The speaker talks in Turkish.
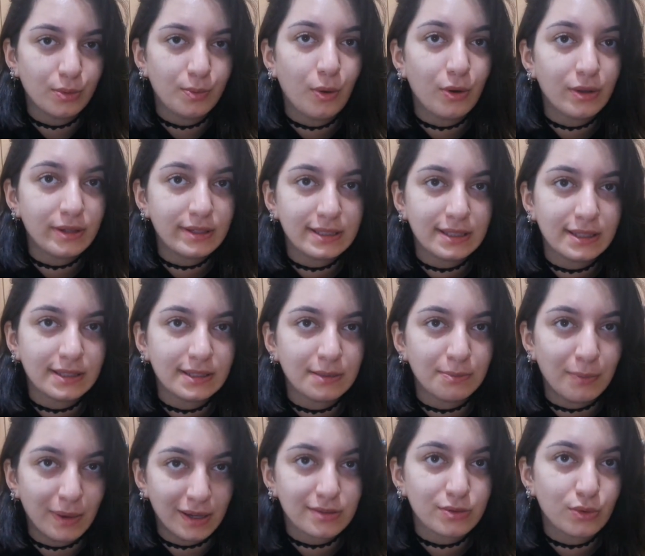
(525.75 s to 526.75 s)
Bu
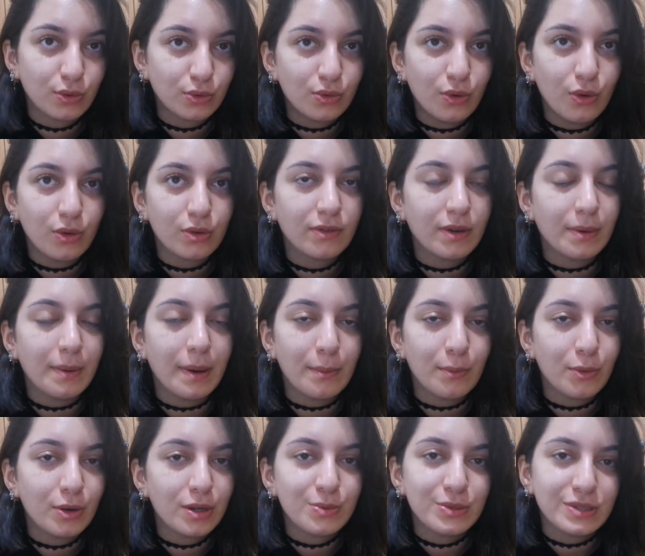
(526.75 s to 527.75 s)
politikanın maskotu oldu ve
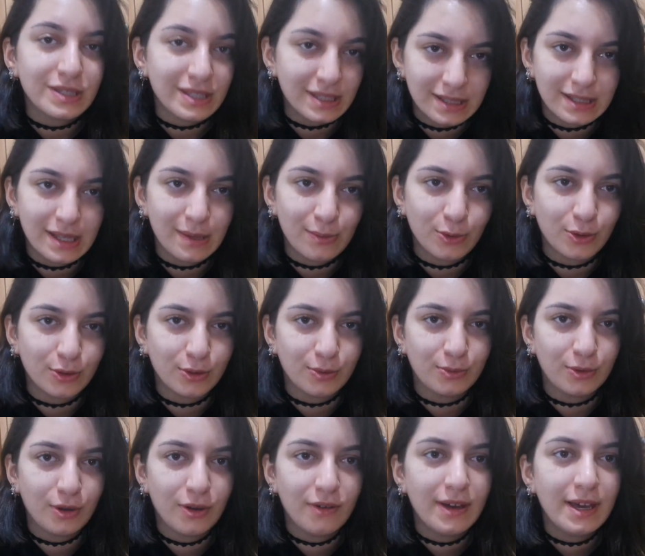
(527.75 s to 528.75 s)
ben böyle bir şey istemiyordum
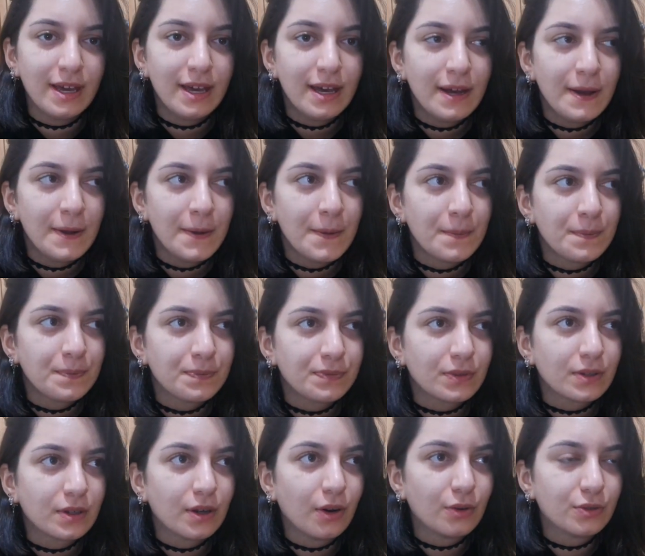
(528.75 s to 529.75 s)
diyor ve
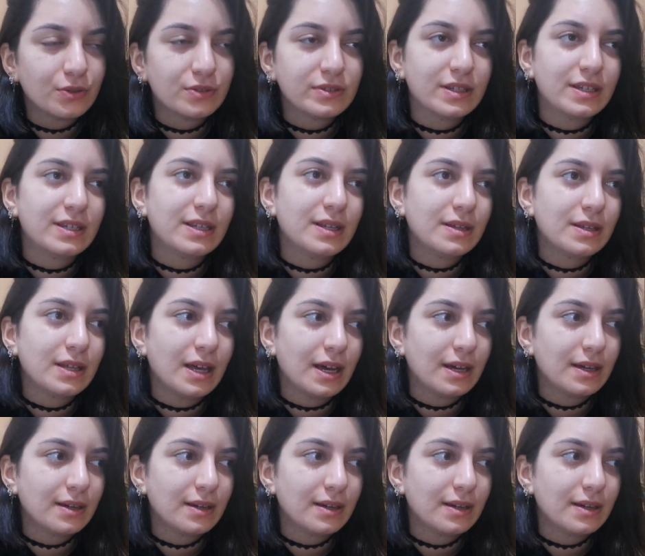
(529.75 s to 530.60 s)
onun üzerine